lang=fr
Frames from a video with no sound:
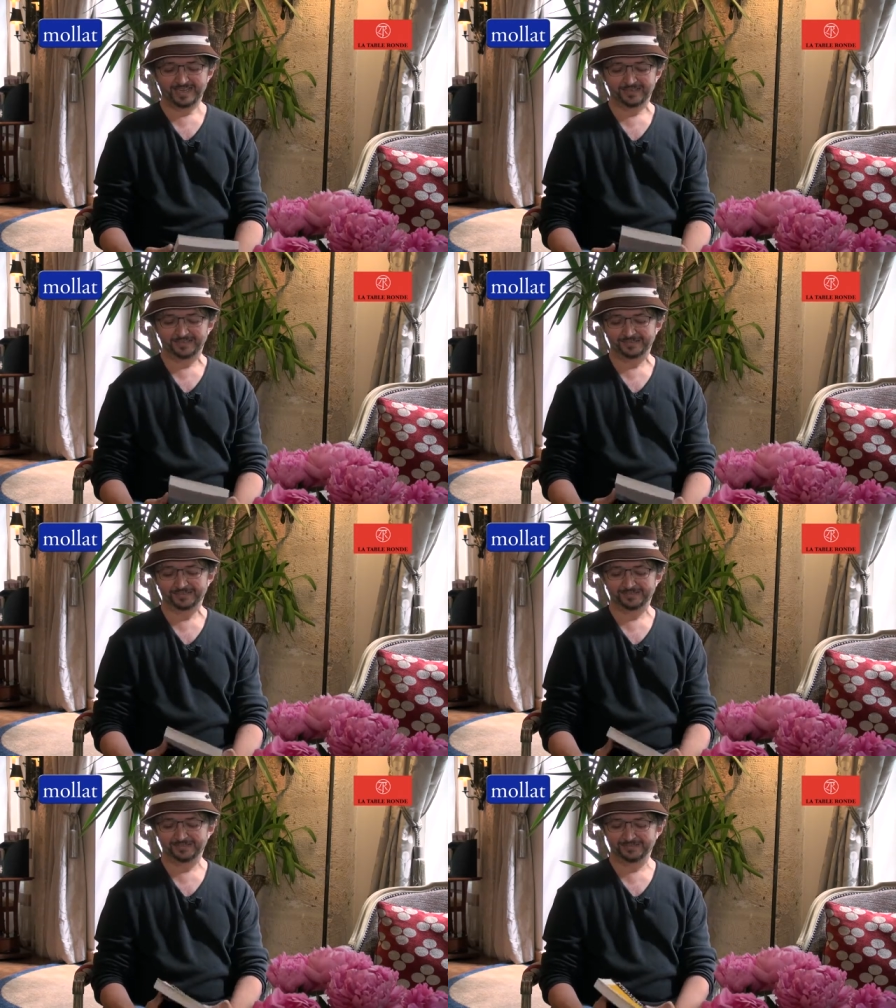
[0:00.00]
Alors,
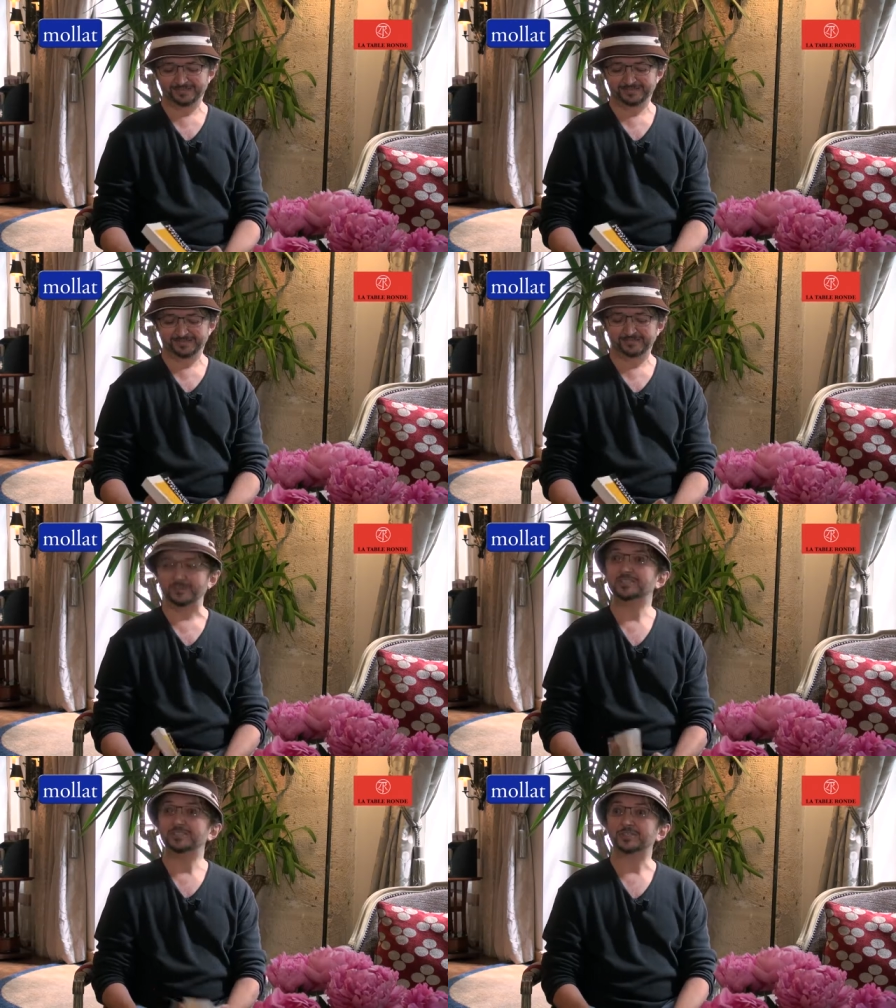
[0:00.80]

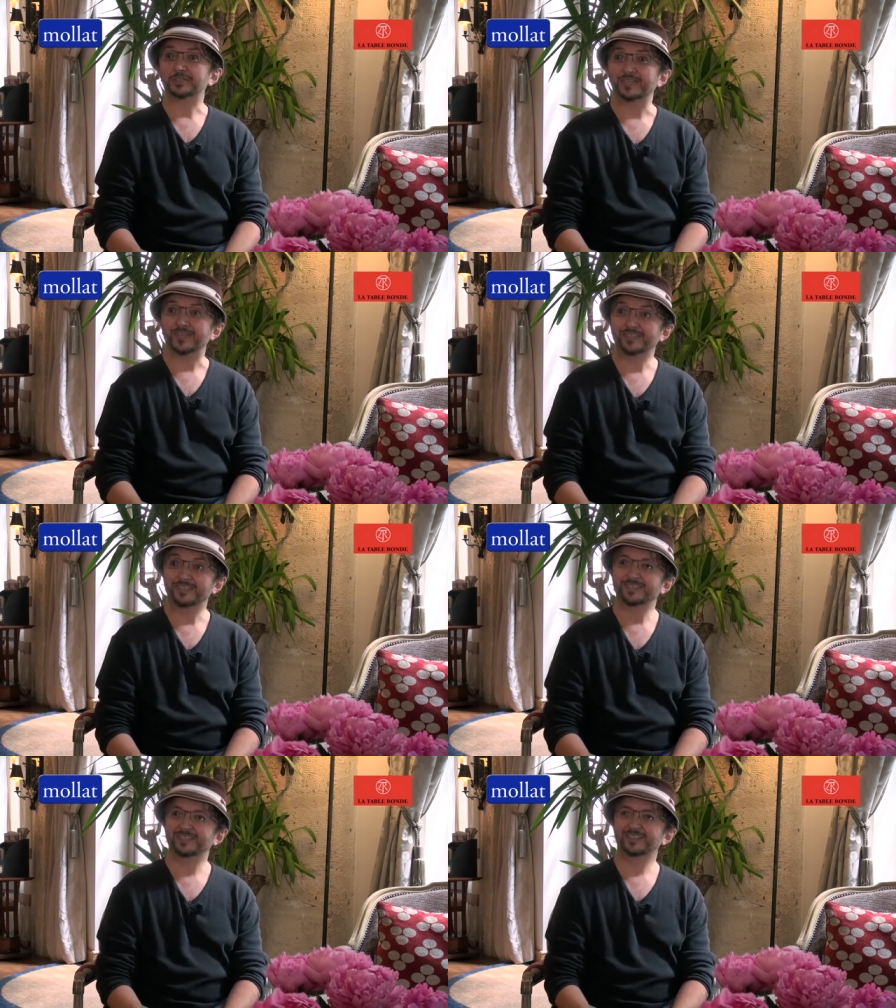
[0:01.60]
voici Shanghai.
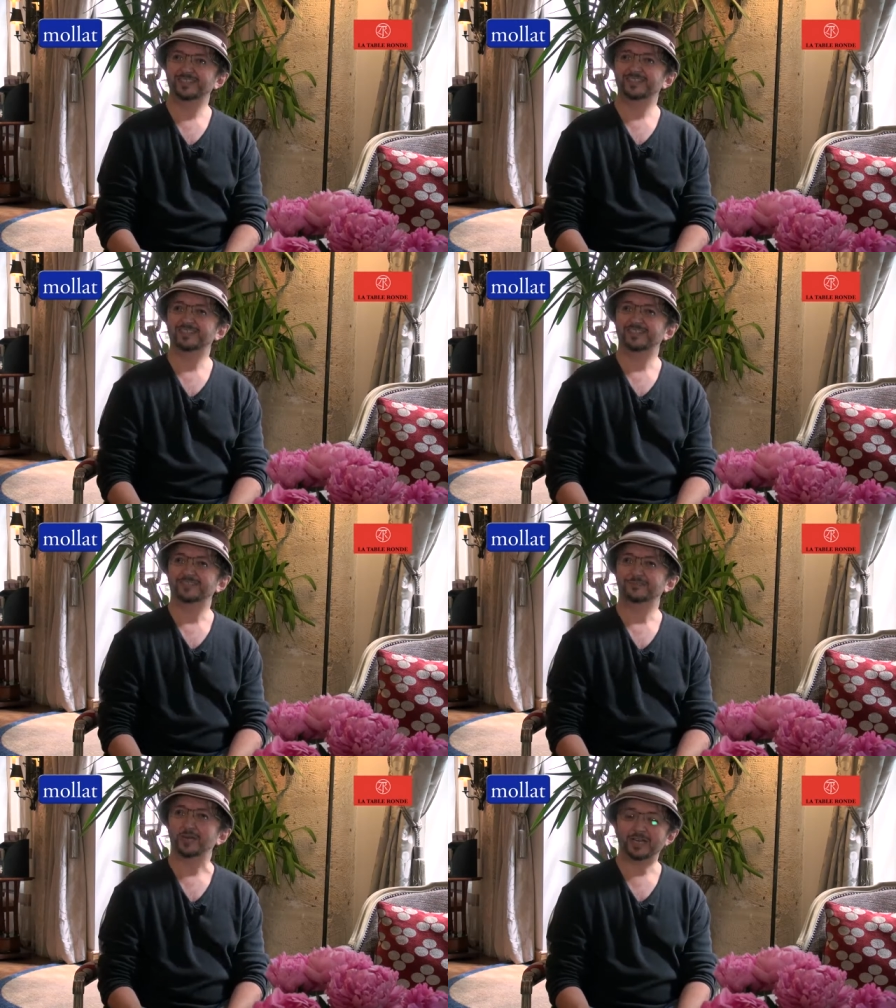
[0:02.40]

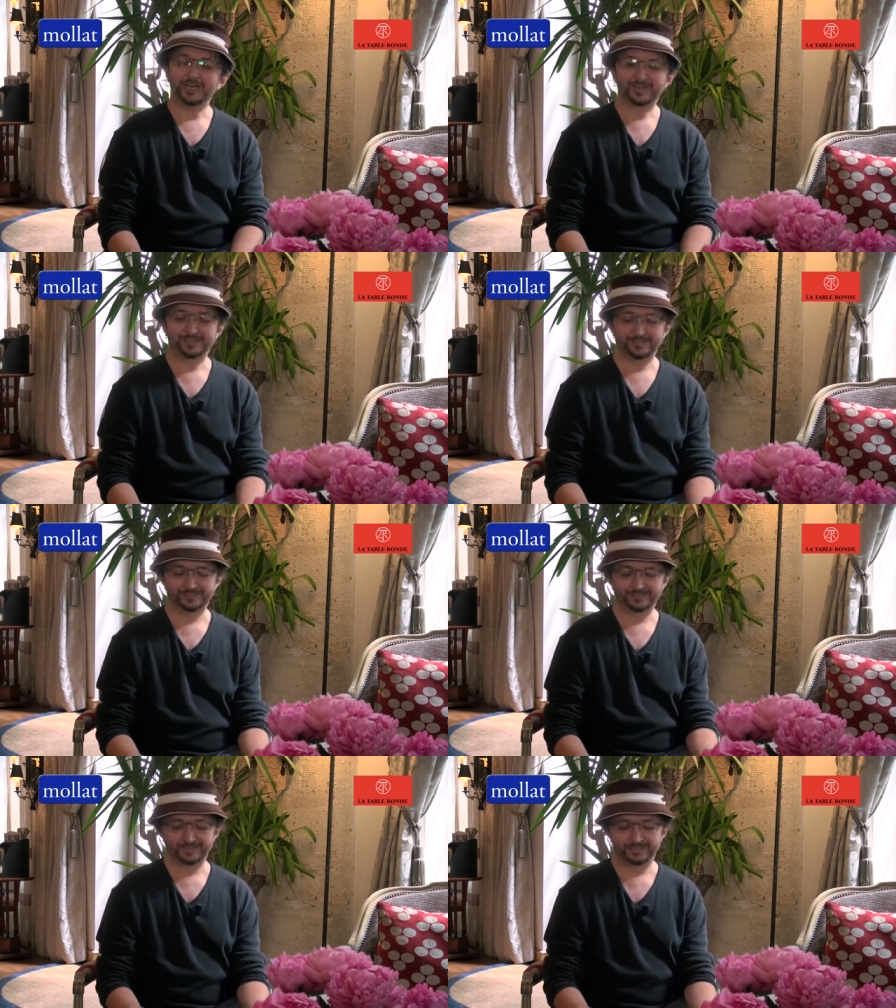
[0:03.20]
Voilà,
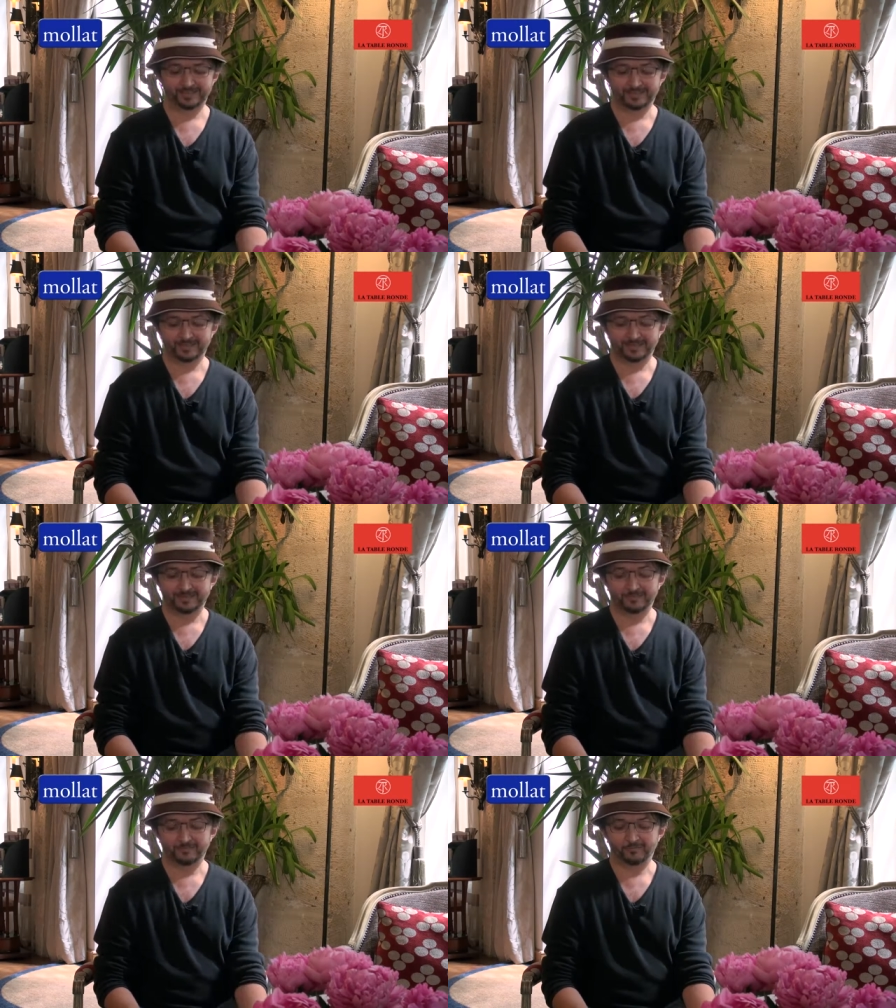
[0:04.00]
euh,
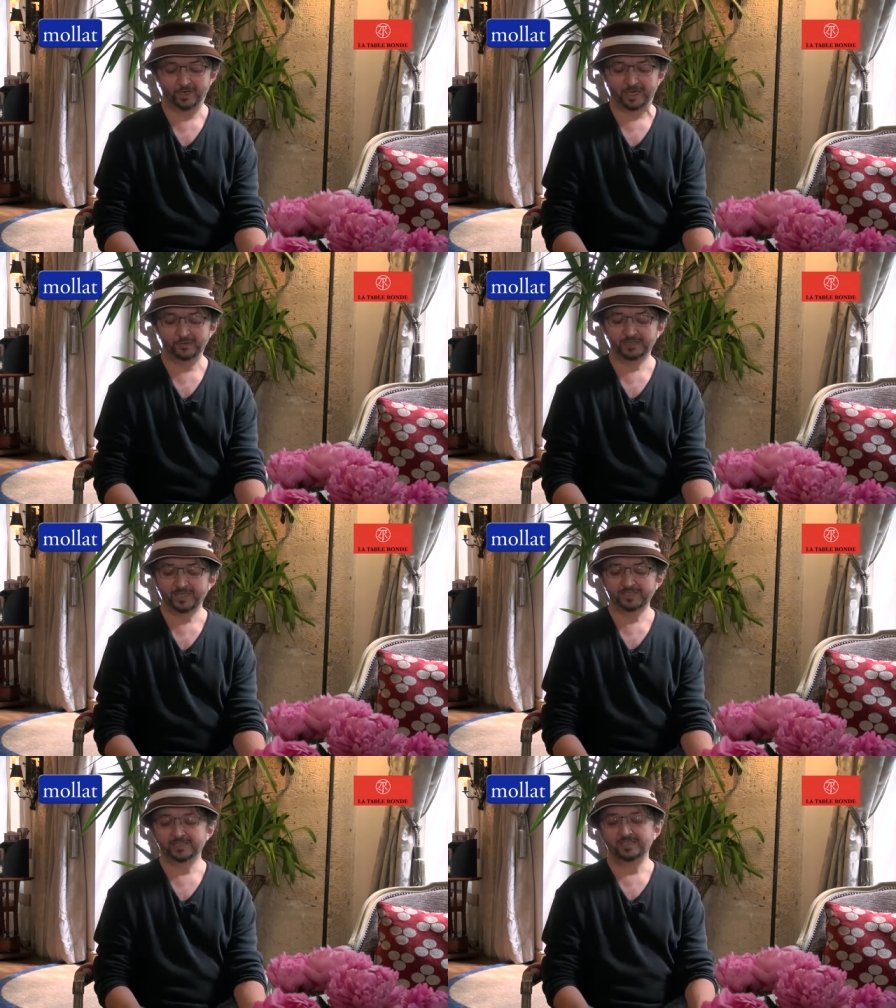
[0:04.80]
voilà le
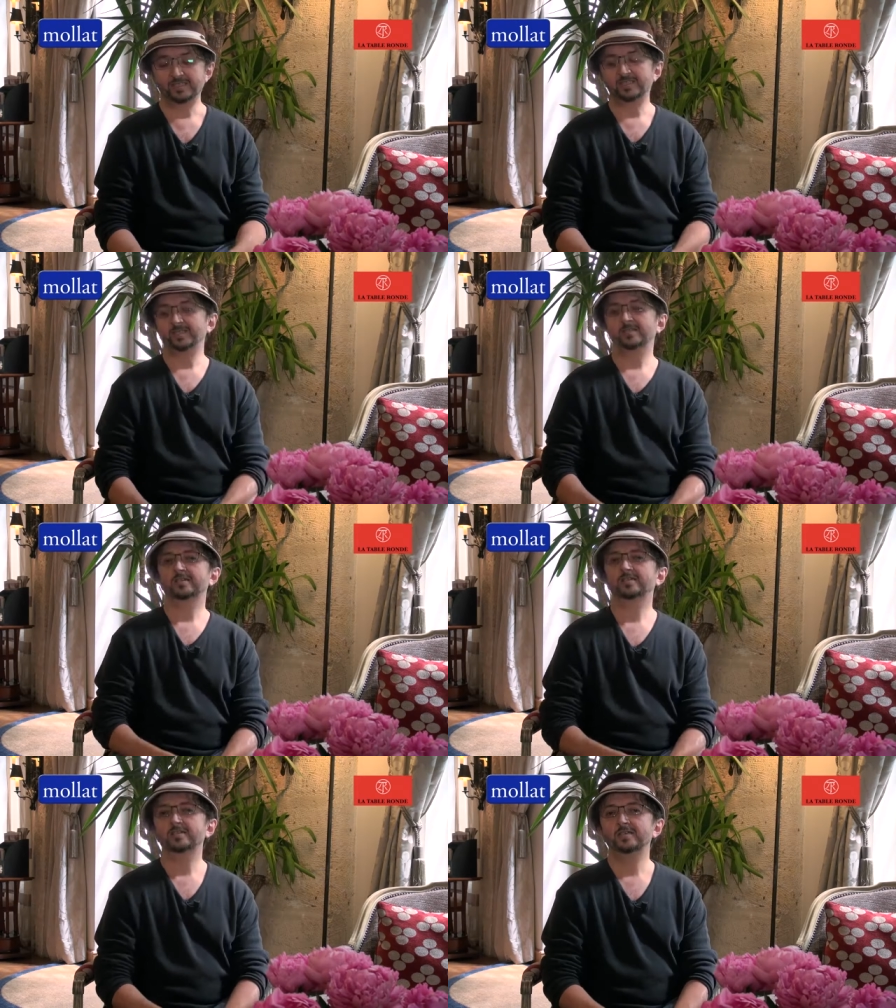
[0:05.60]
texte qui,
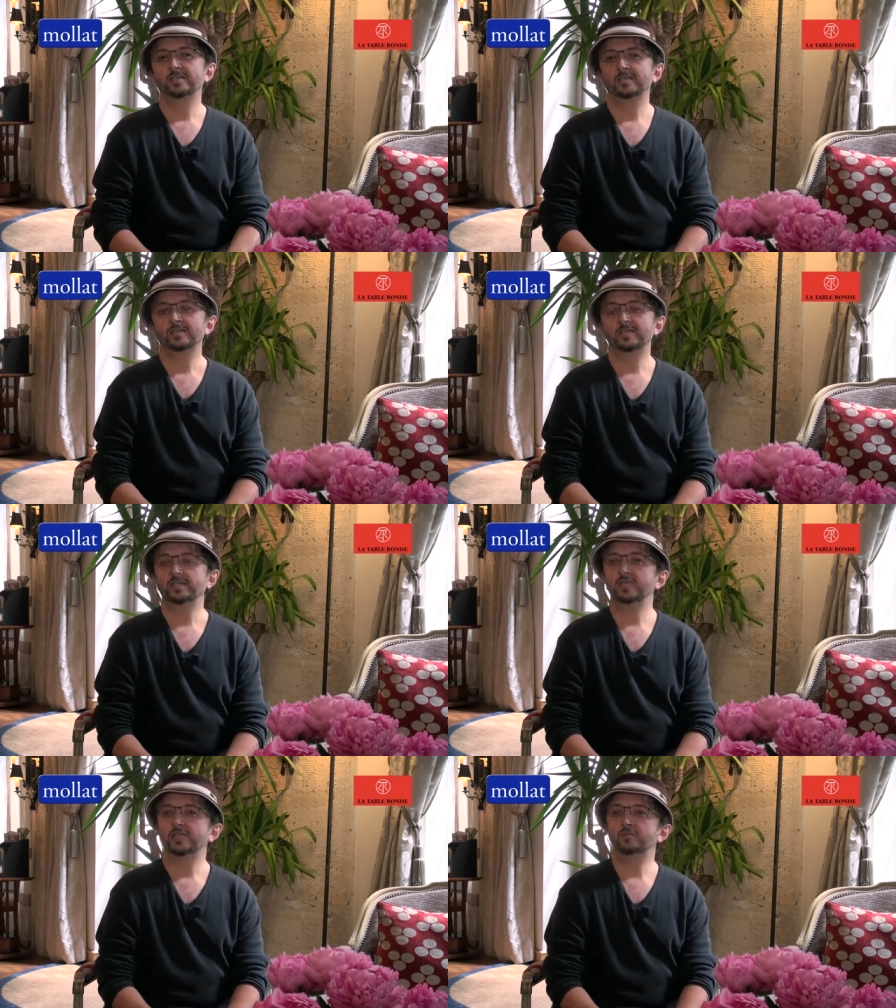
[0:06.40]
qui
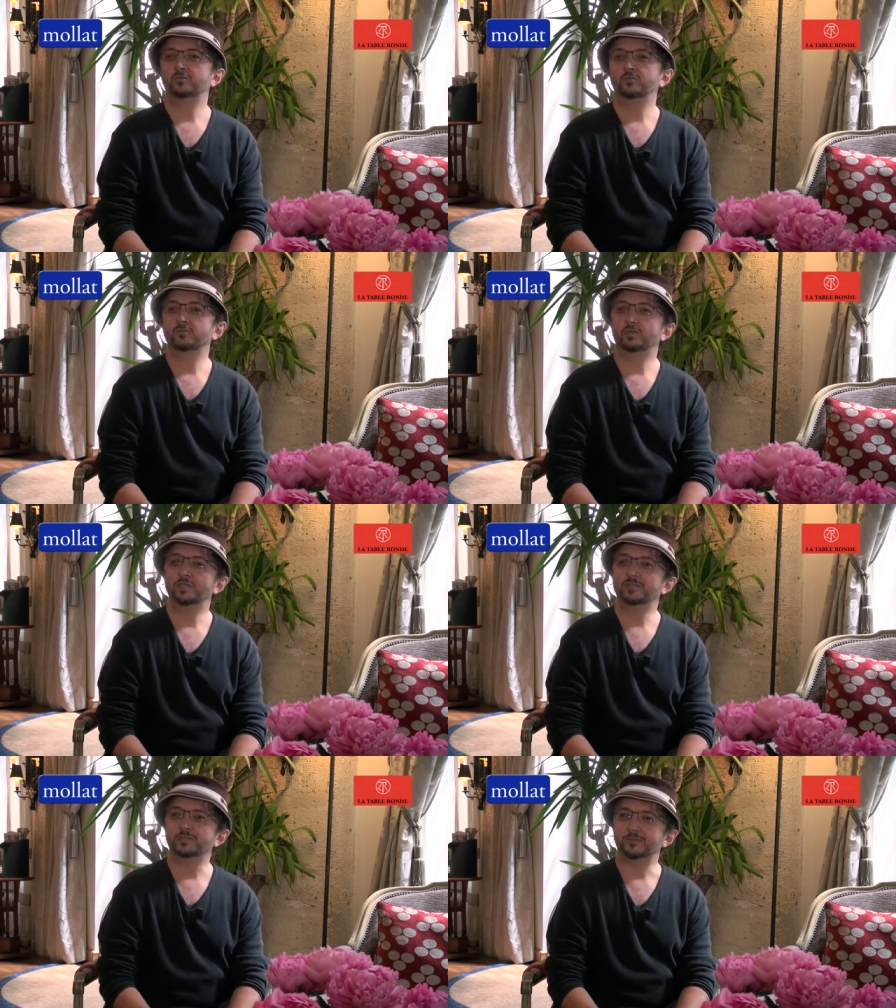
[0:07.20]
est né d'une
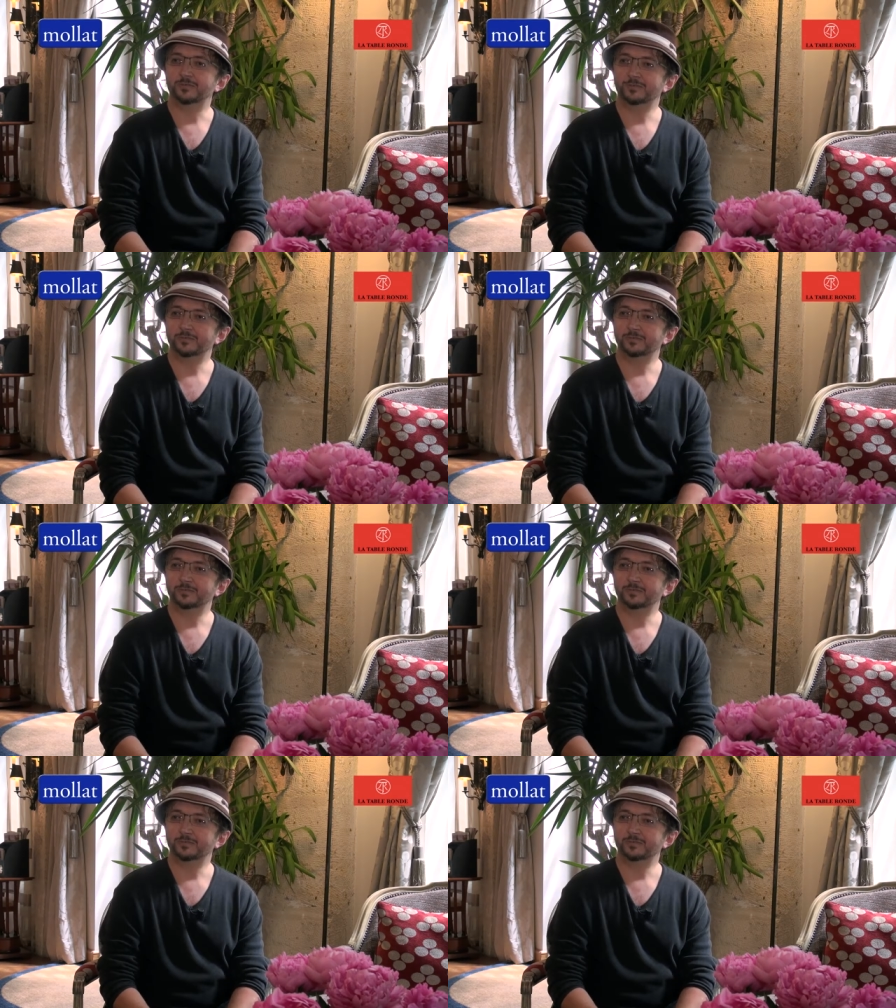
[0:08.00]
collision